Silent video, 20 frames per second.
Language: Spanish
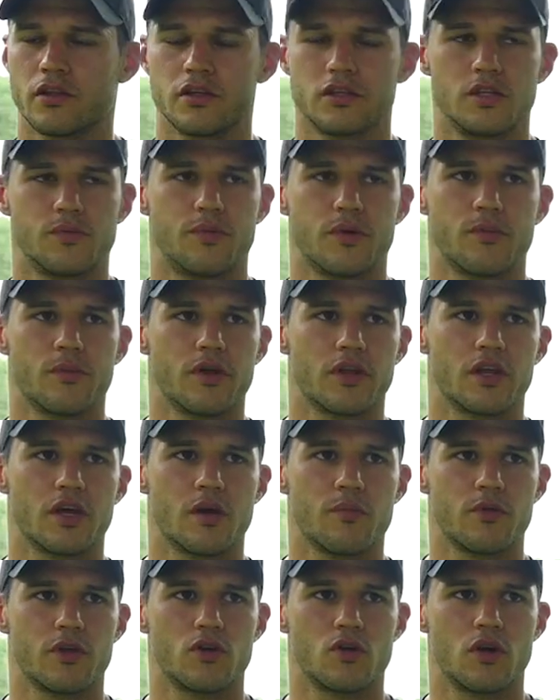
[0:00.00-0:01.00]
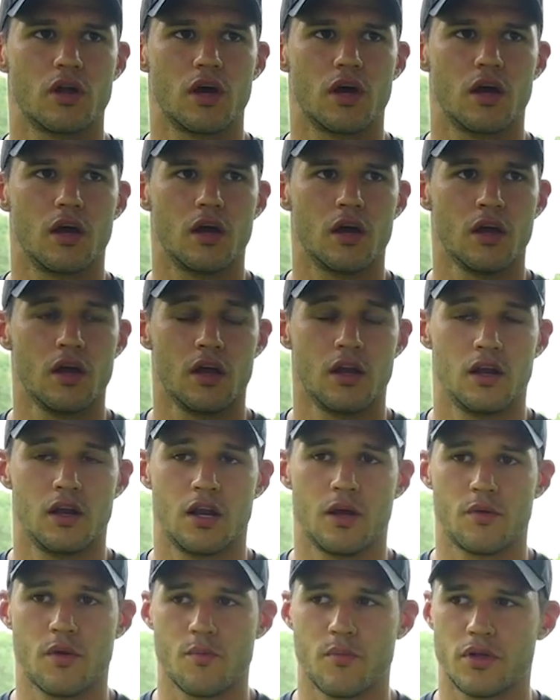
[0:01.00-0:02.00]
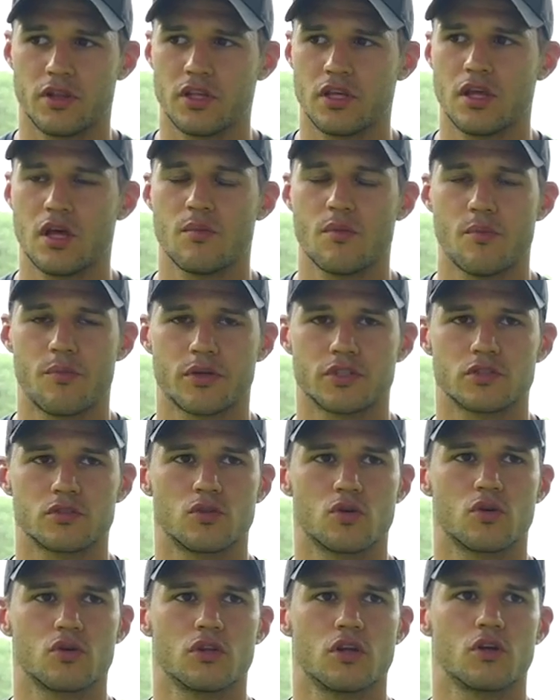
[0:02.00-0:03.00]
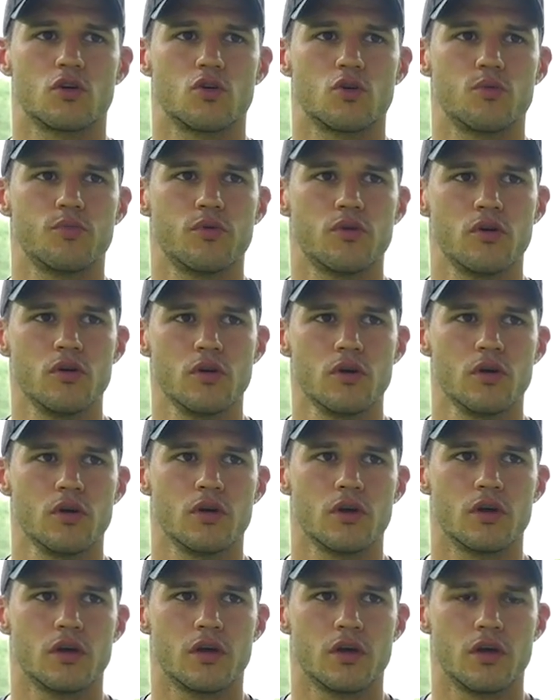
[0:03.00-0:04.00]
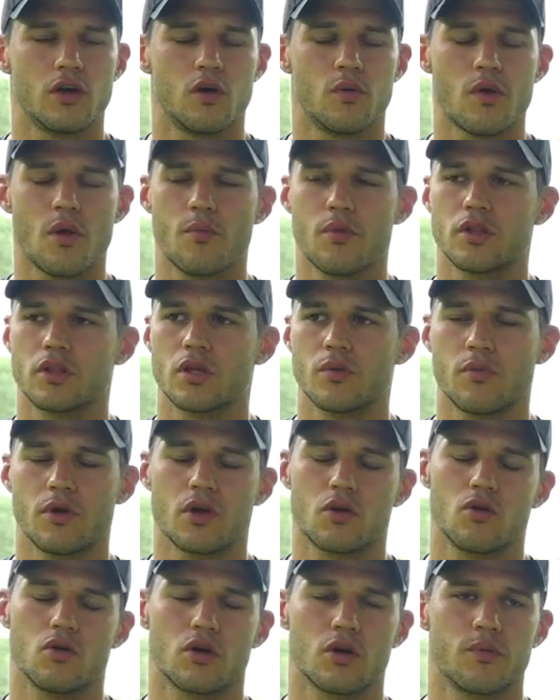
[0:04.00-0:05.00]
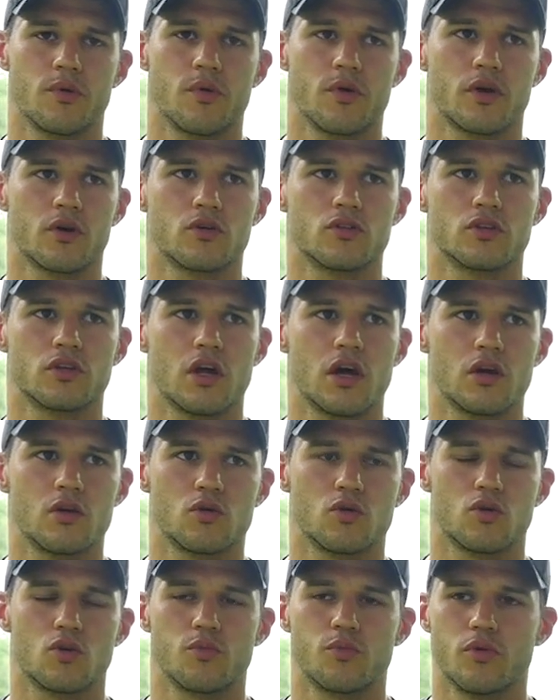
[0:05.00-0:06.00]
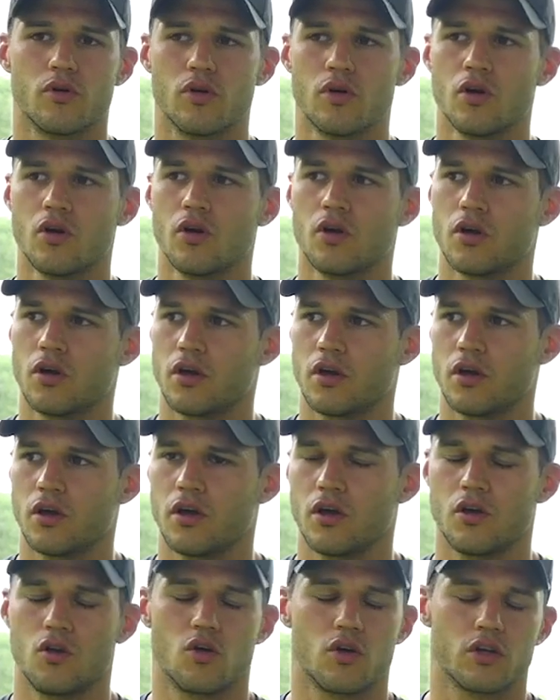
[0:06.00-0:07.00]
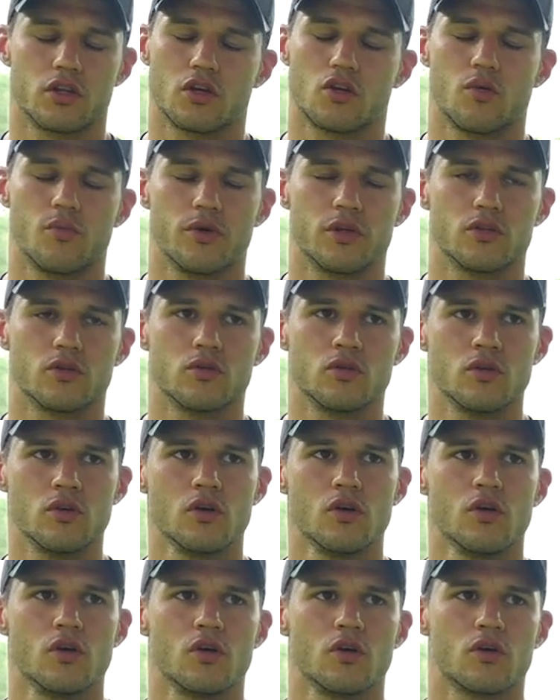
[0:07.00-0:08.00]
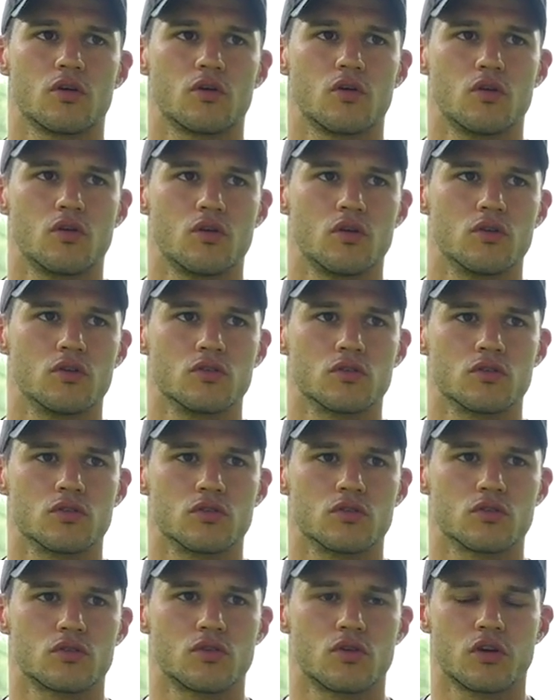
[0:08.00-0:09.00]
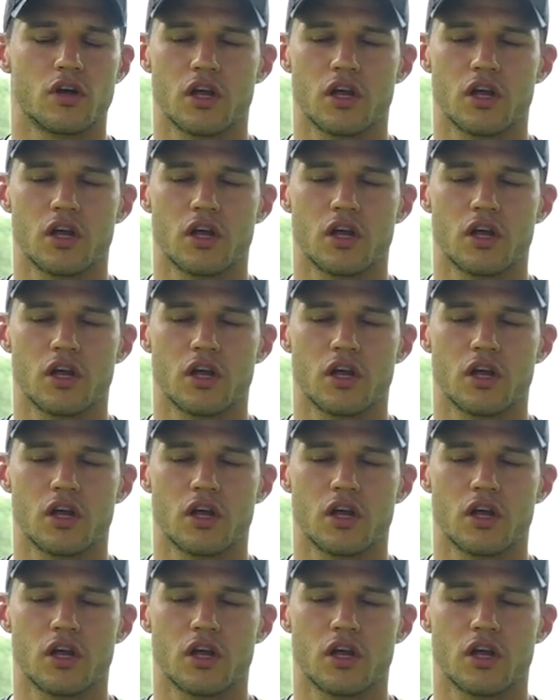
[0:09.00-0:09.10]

Desde el primer día me dio la, bienvenida, me presentó con el grupo, eh, obviamente me dijo lo que me iba a encontrar, un grupo, eh, lo que te comento, ¿no? Con, con